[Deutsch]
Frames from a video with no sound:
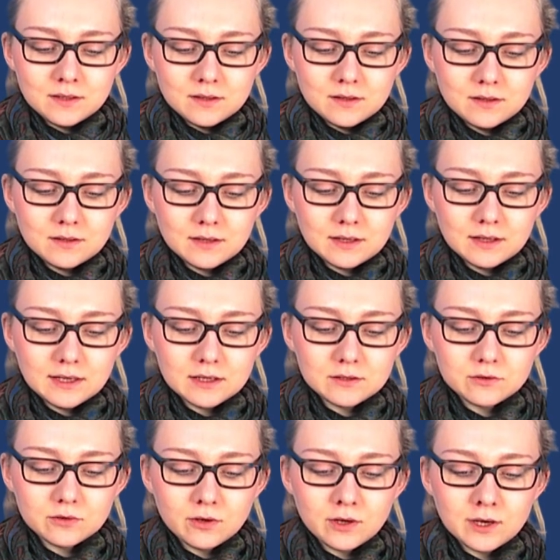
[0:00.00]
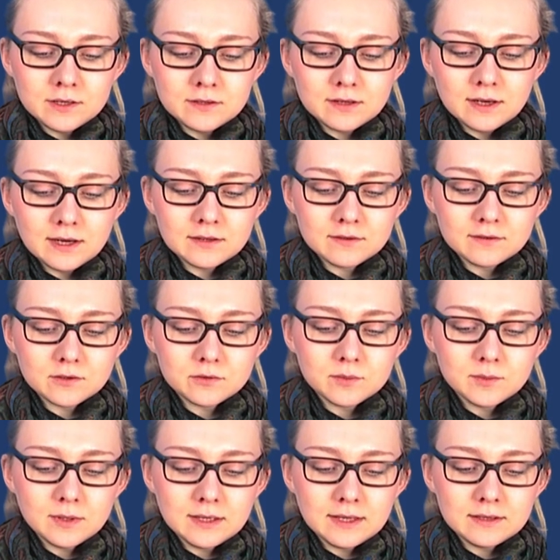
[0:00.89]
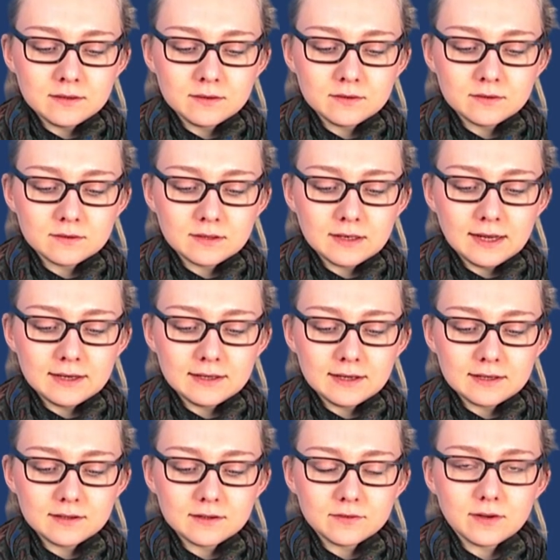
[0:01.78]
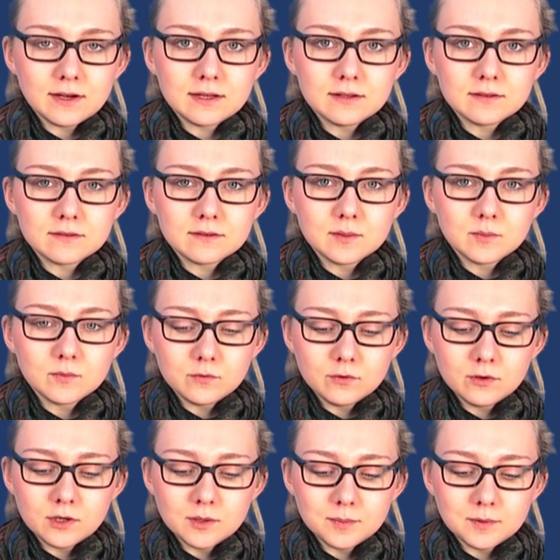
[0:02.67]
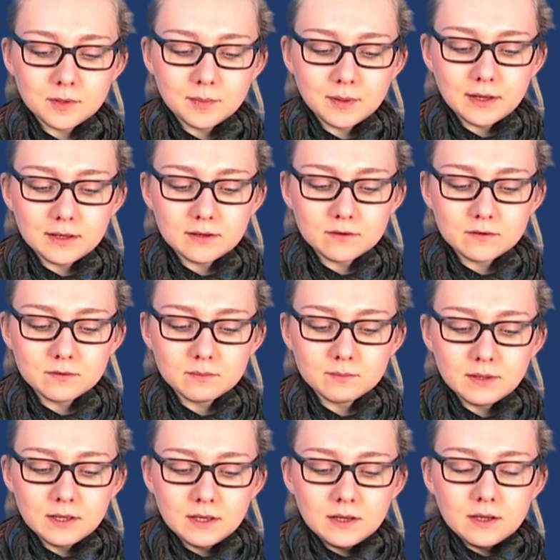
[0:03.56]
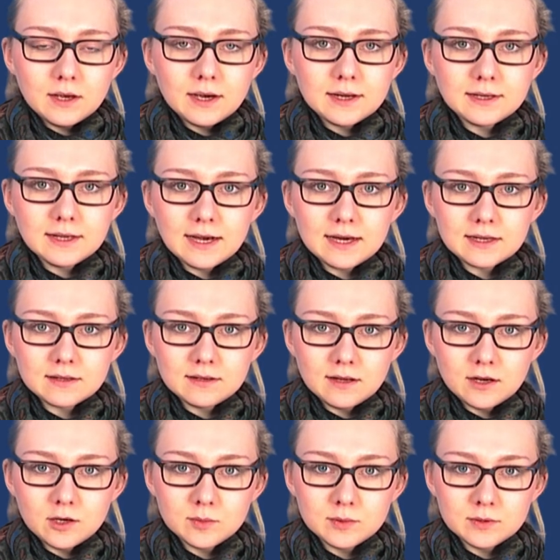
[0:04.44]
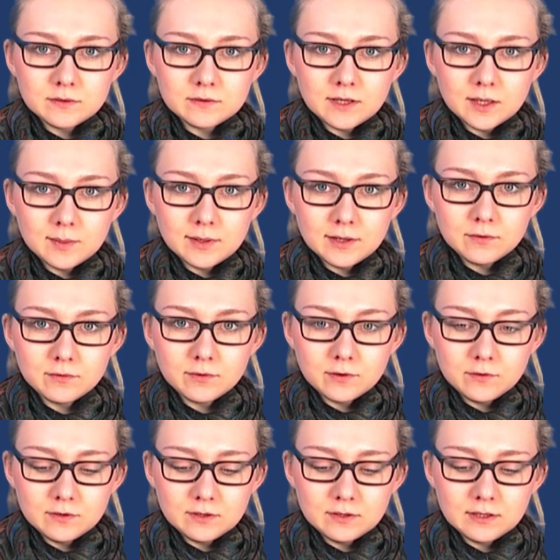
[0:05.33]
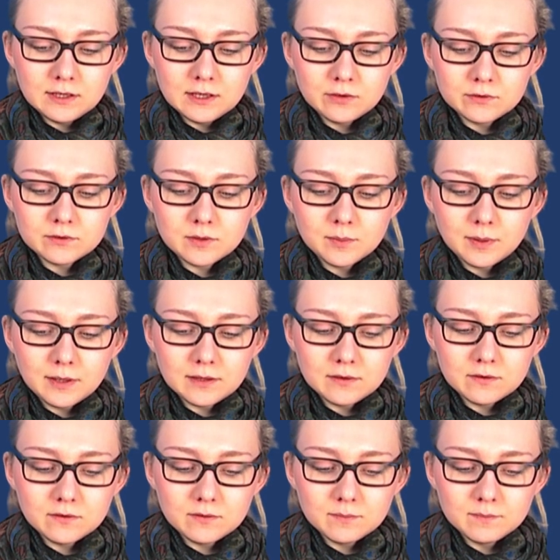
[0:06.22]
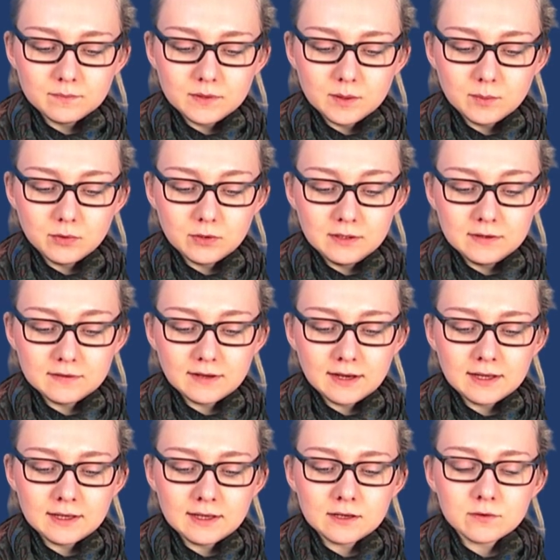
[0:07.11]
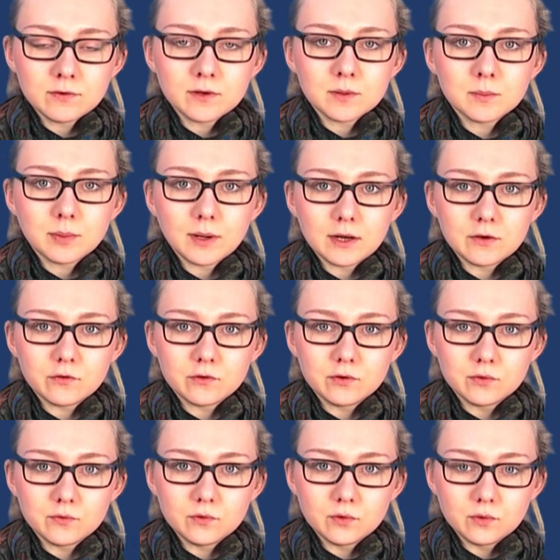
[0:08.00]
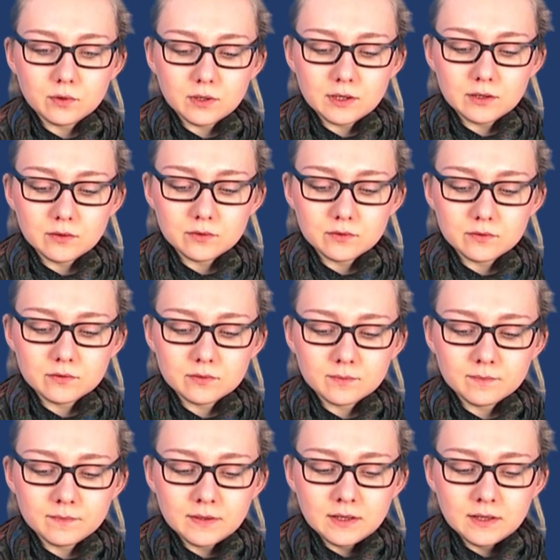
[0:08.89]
In der Nacht zu heute hat es auf dem Gelände des Kleingärtnervereins im Bullop gebrannt. Eine Gartenlaube ist dabei vollständig ausgebrannt. Die Polizei geht von Brandstiftung aus.